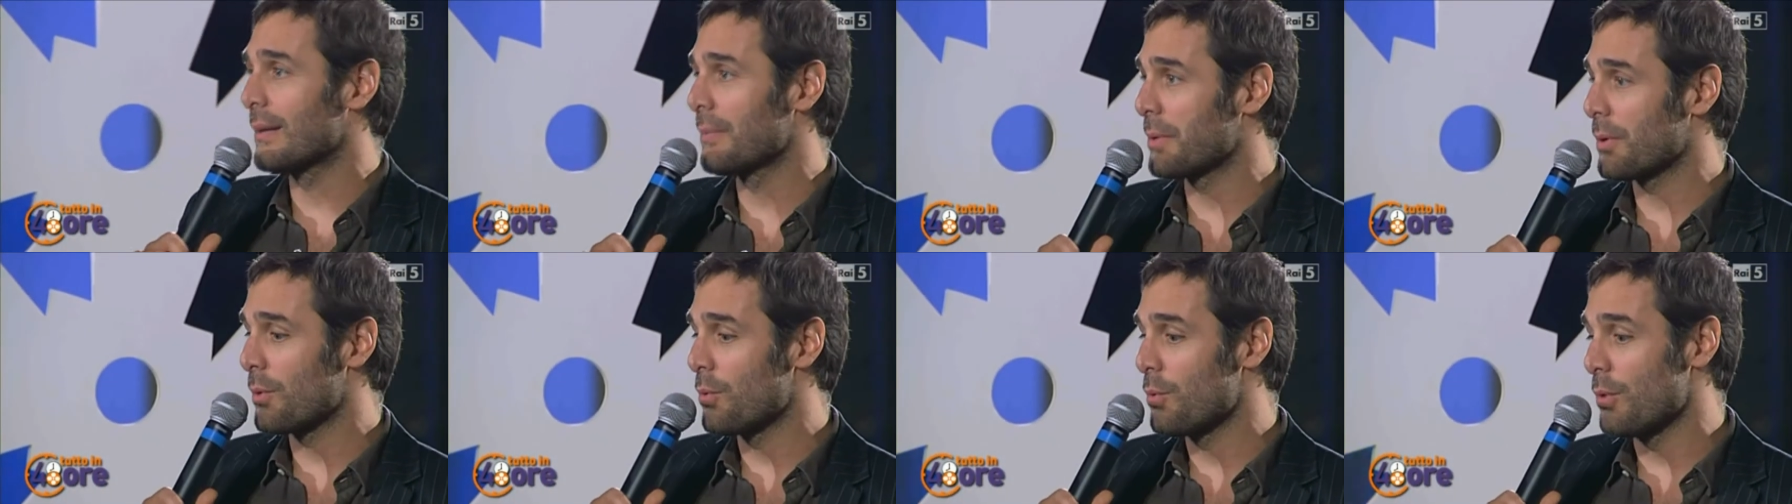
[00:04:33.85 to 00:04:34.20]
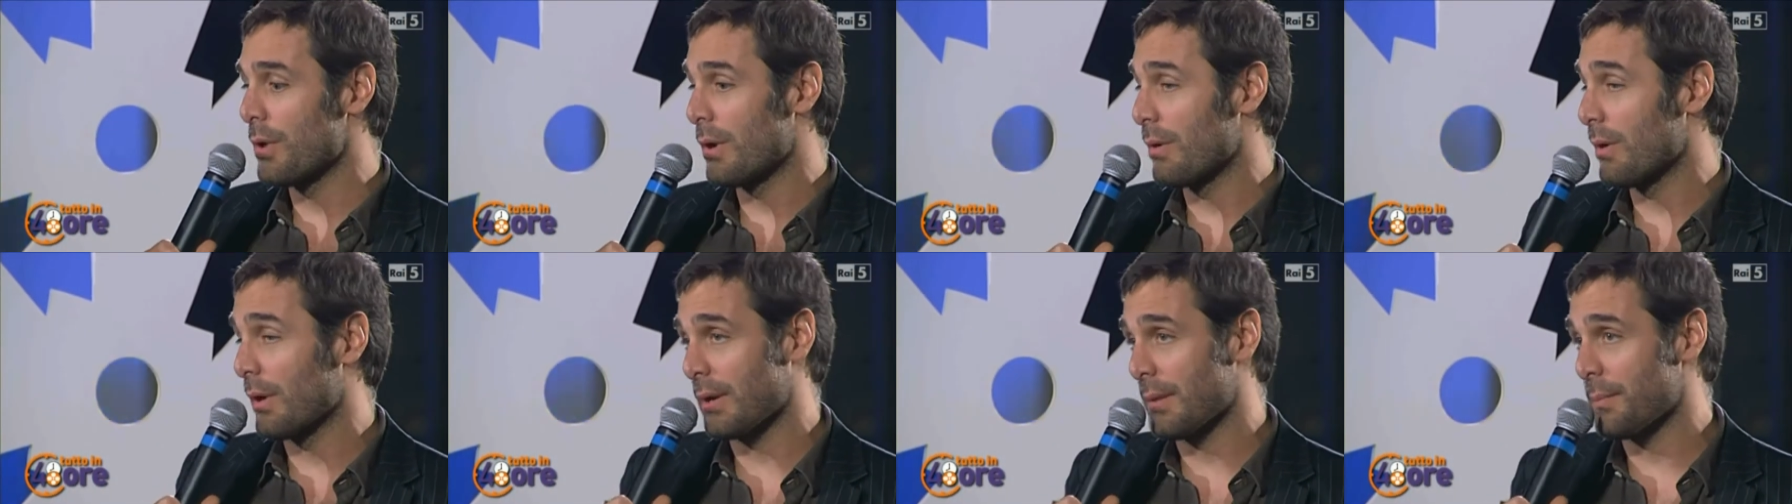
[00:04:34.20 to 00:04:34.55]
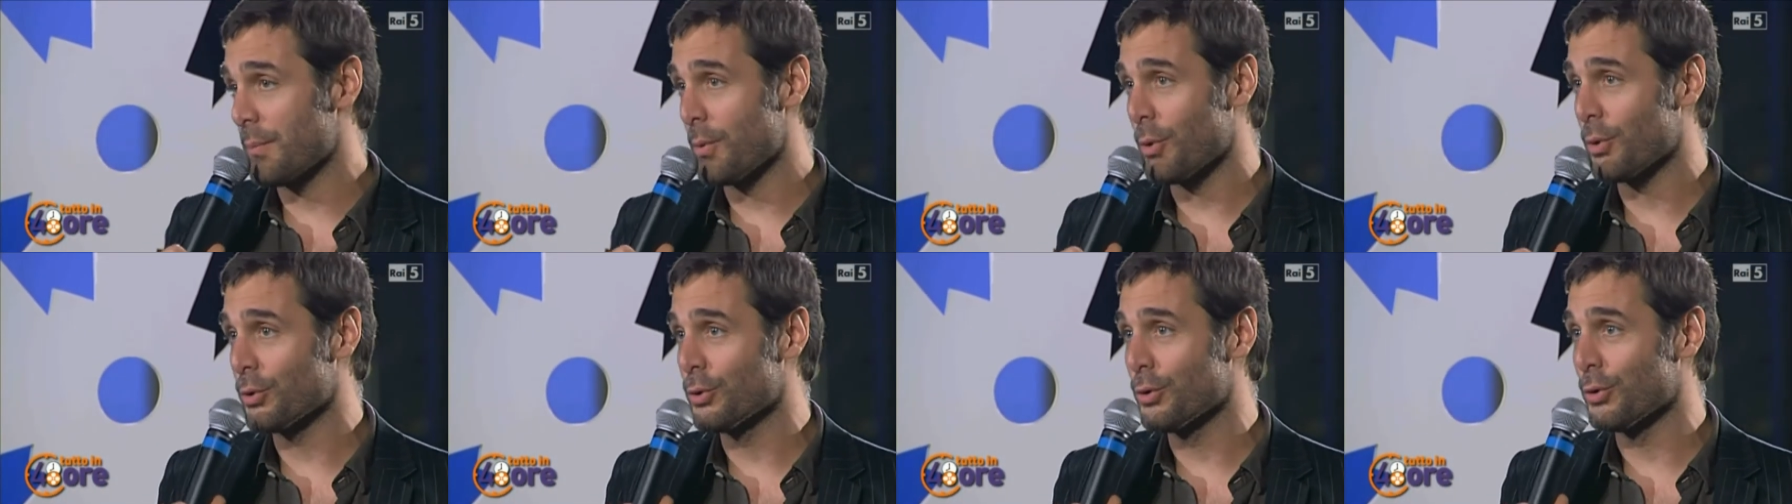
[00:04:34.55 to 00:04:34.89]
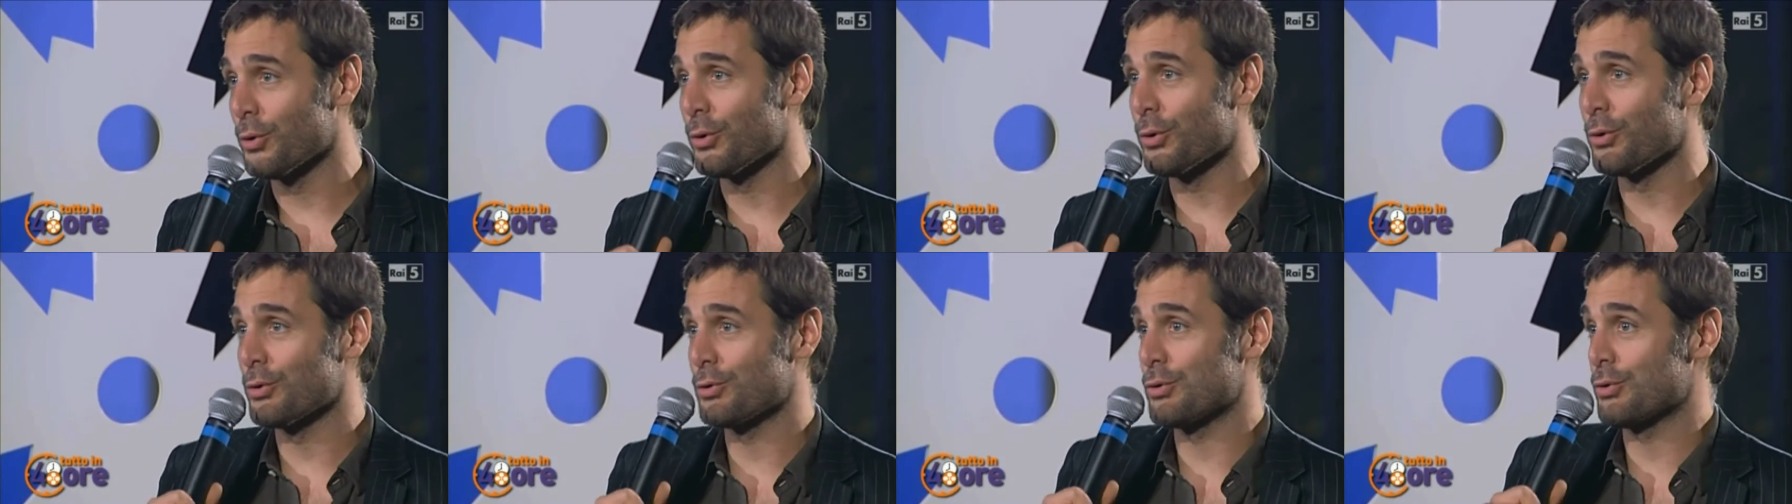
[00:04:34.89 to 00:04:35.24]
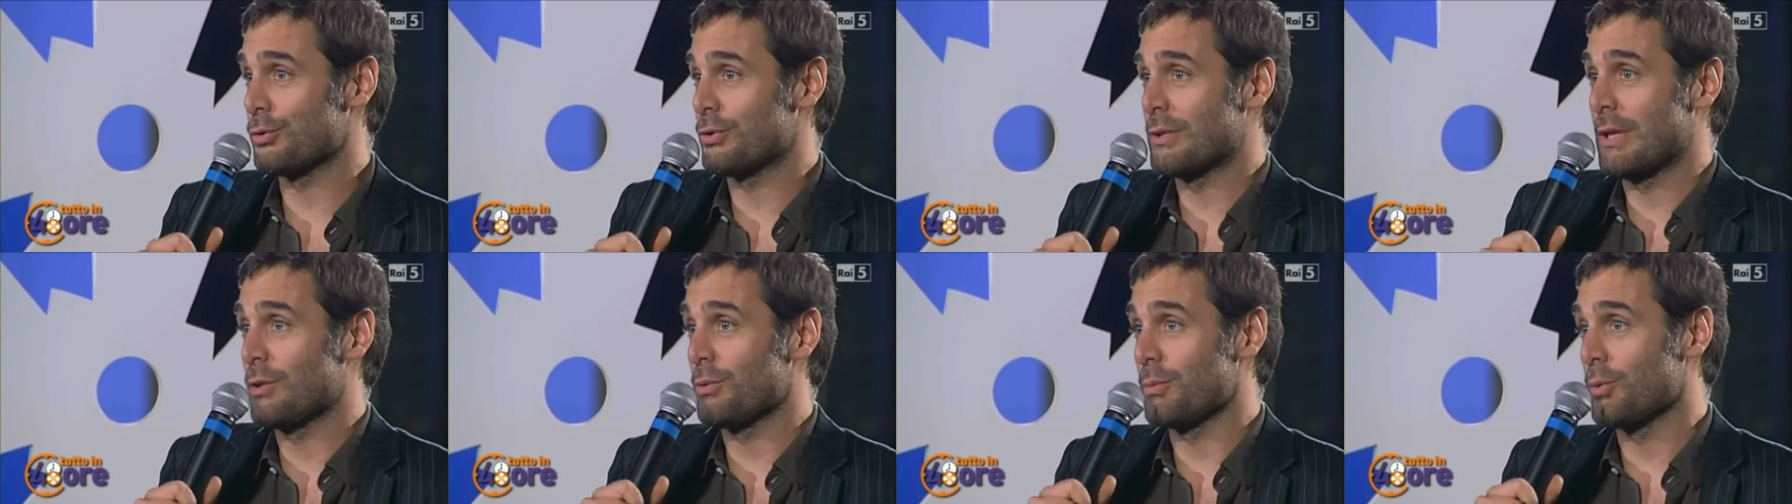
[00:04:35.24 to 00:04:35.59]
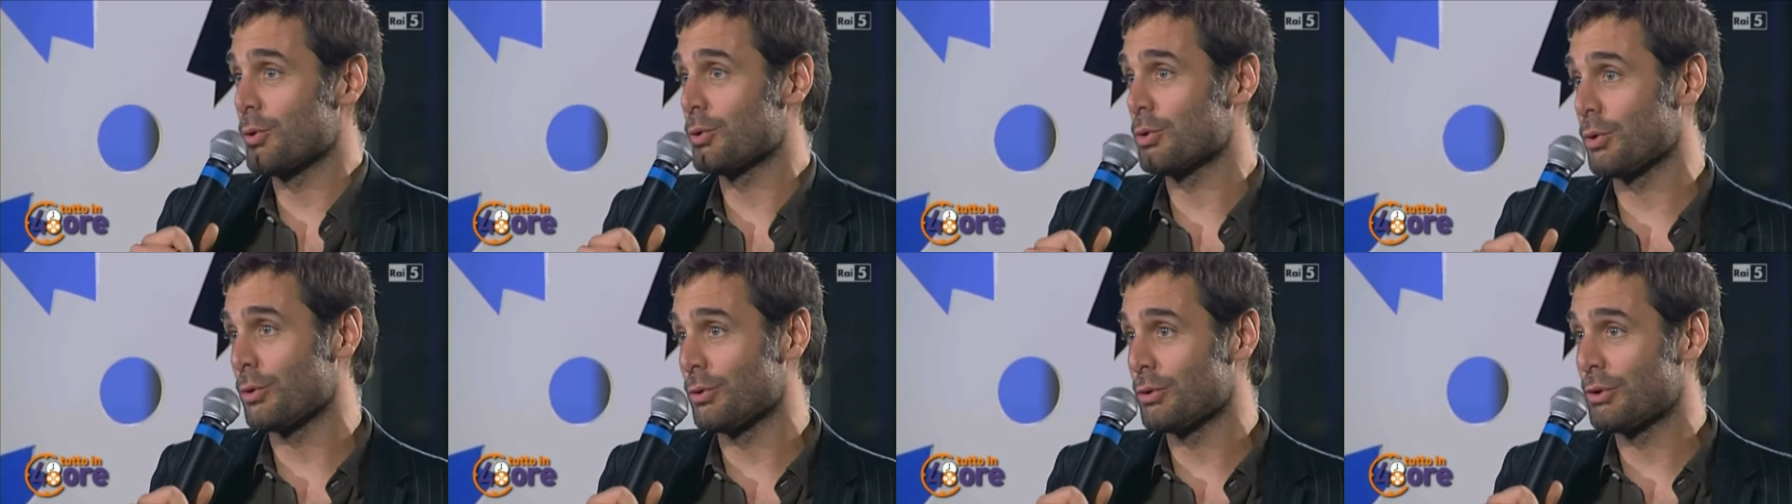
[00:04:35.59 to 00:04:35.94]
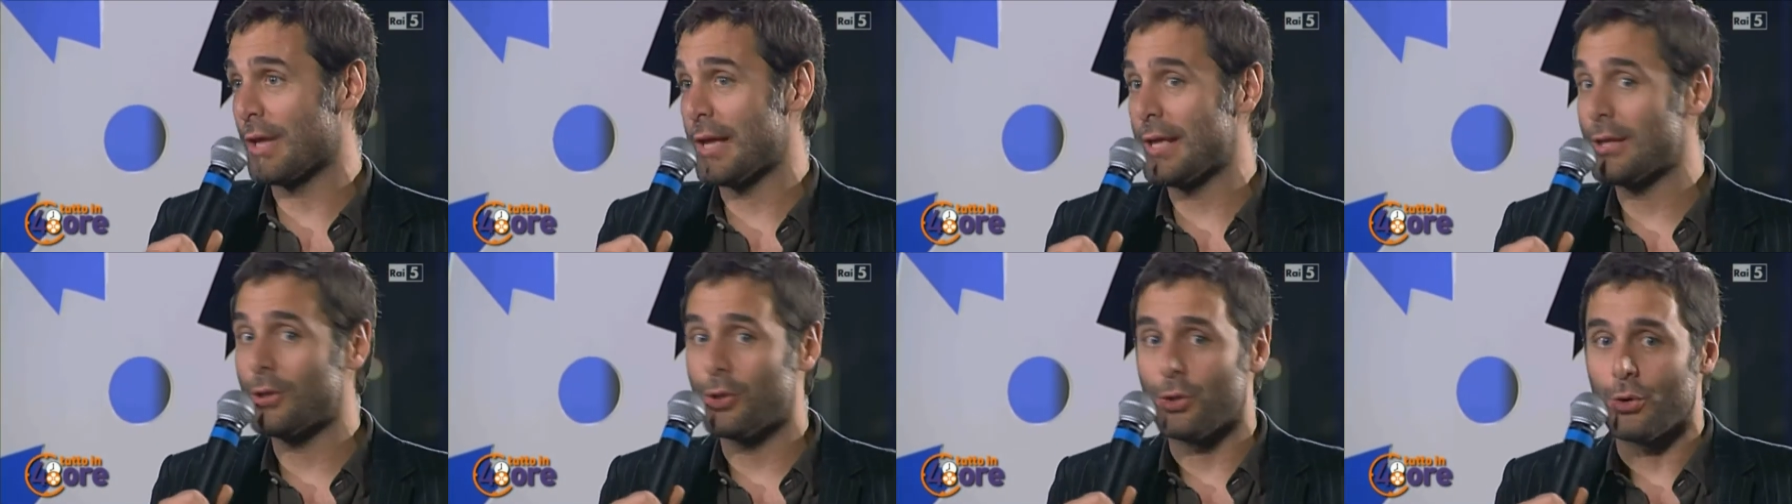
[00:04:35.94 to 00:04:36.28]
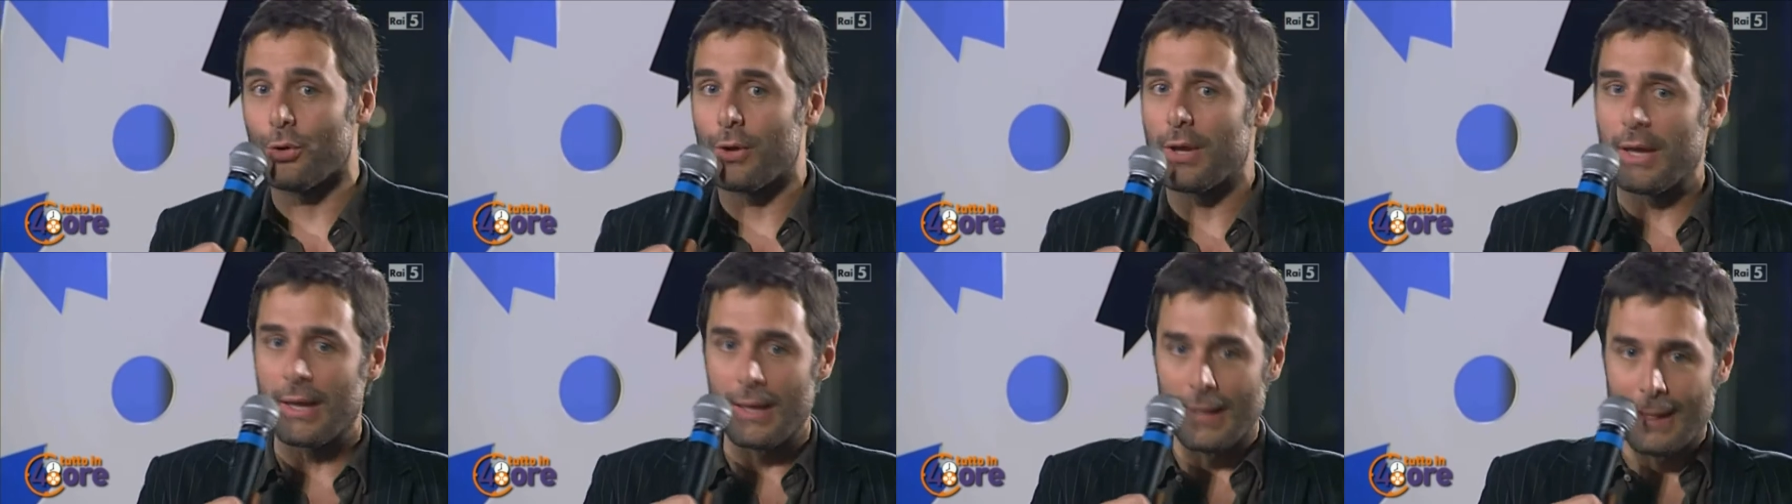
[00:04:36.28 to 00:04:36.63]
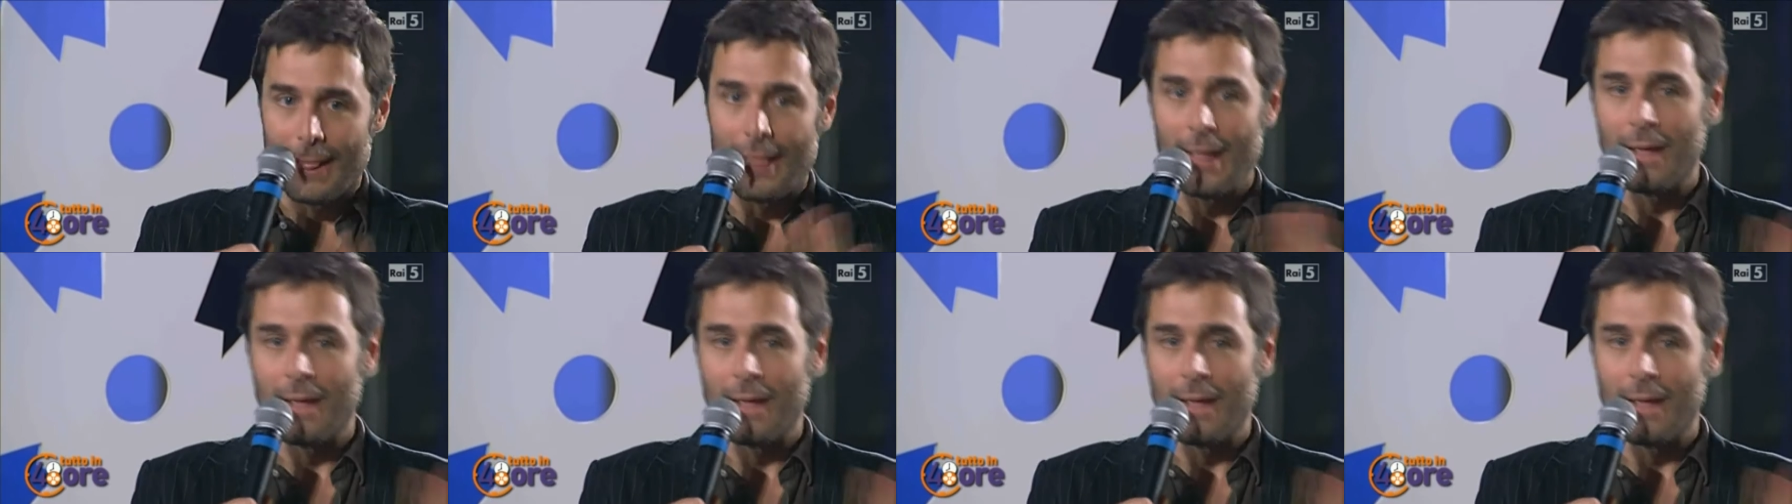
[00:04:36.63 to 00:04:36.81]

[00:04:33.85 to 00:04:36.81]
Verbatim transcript: per cui in qualche modo sono stato molto contento, e,